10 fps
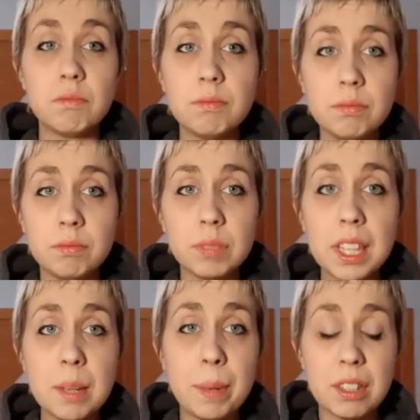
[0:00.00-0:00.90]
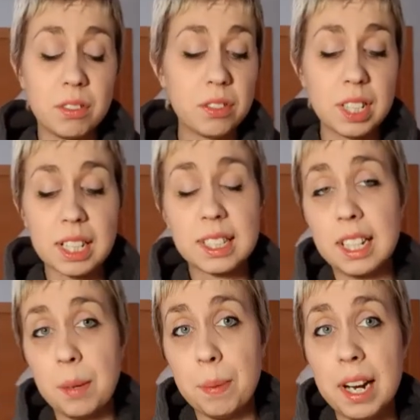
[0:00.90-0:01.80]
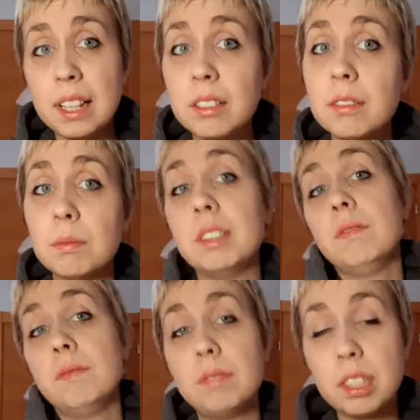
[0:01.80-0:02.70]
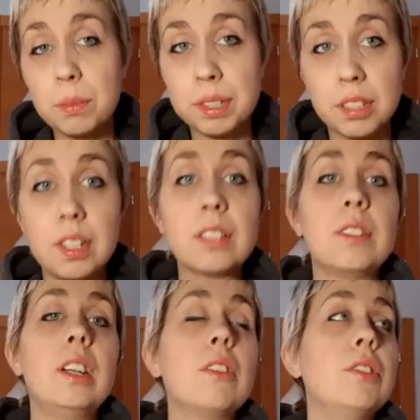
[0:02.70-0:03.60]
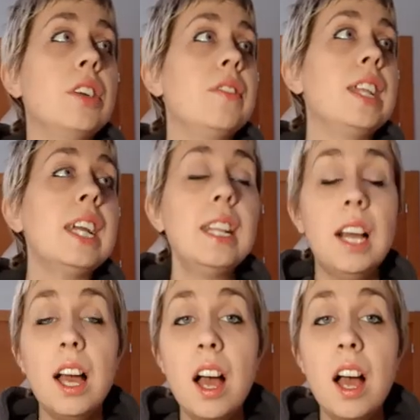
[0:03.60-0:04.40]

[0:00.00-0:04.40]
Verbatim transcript: Mm, es de paso, no sé a qué están esperando. Bueno, tengo mis teorías, ahora las cuento al final.